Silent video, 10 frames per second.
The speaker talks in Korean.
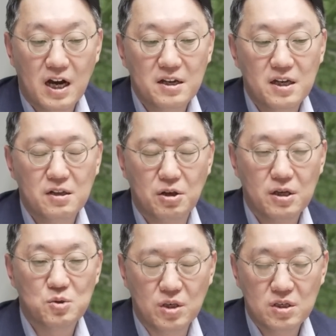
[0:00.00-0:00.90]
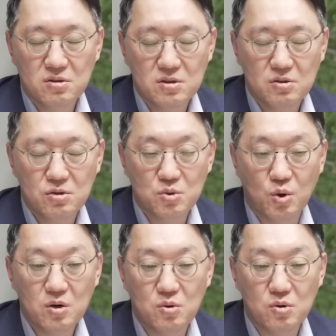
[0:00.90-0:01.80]
한 해에 되게 이 성장률이
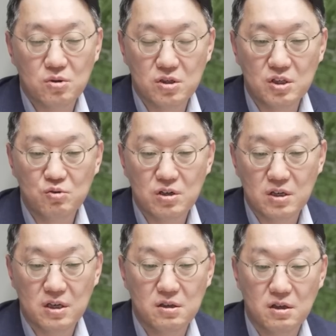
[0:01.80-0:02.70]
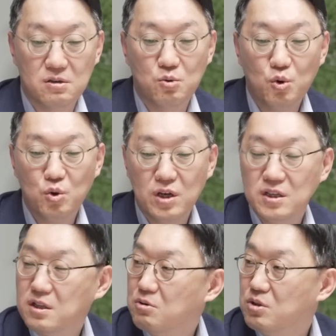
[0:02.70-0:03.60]
좋았고 그 이유가 예, 예를 들어
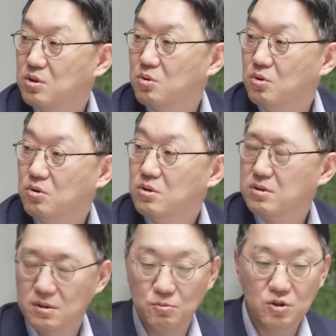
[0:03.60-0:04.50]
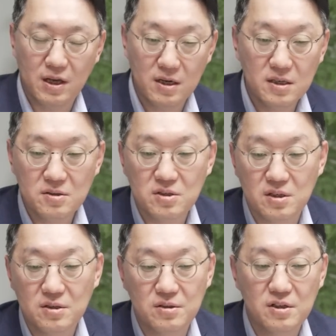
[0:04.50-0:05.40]
코로나일 때도 있었고 네. 뭐
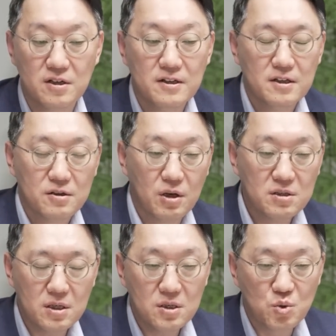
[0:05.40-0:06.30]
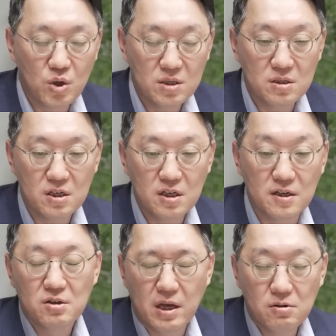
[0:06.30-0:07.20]
다양했었잖아요. 근데 굉장히 좋았는데
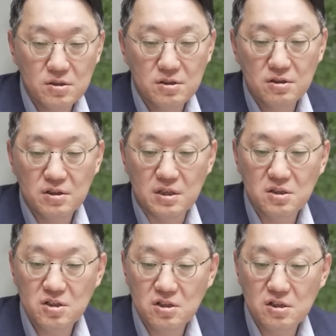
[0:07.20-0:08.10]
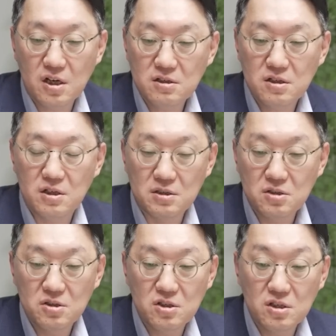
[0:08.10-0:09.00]
있는데 그 애널리스트들이 예측치를 하는데
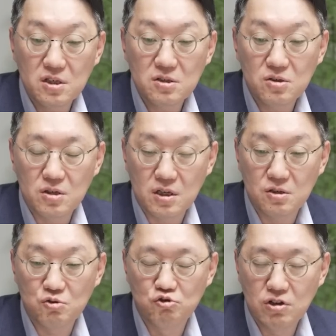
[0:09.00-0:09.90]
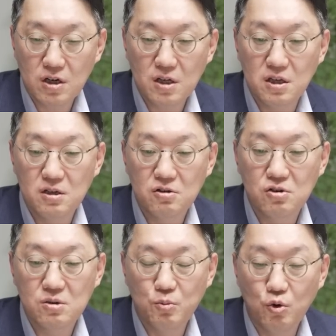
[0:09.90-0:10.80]
예측치에서 이렇게 둔화가 되는
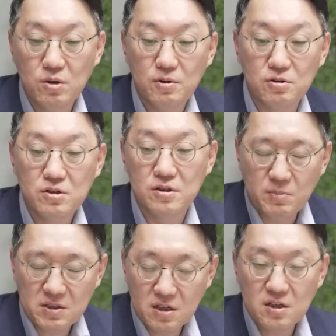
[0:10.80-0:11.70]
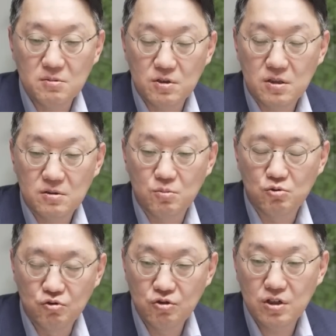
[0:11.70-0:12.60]
걸 보이면은 마찬가지입니다. 뭐
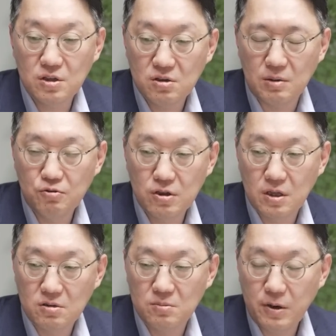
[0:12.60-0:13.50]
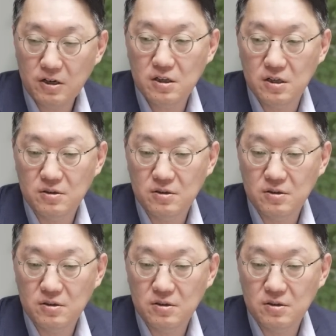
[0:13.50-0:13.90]
구글이 됐건 애플이 됐건 팔아야